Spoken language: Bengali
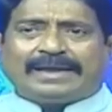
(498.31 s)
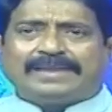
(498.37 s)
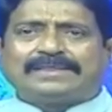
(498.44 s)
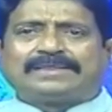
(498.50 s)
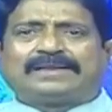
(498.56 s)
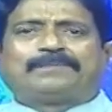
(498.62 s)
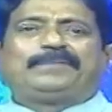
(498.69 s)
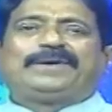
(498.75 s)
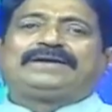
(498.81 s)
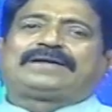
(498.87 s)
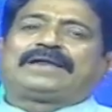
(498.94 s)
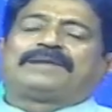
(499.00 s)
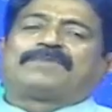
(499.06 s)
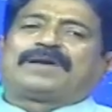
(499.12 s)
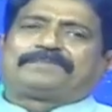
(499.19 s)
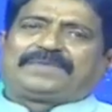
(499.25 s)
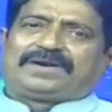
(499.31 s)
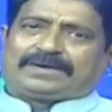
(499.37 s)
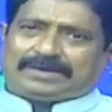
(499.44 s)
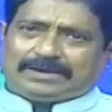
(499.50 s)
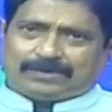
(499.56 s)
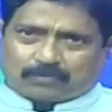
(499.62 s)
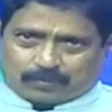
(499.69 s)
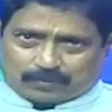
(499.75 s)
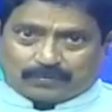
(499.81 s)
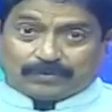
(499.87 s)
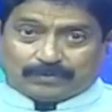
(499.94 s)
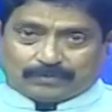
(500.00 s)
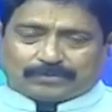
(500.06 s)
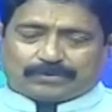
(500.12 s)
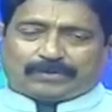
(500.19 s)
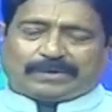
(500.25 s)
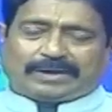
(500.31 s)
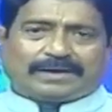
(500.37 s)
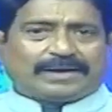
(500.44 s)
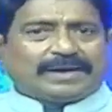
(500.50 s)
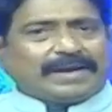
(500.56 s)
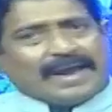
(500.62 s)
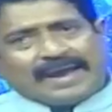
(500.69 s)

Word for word: ইন দ্য মিন টাইম আপনার কি করণীয় দরকার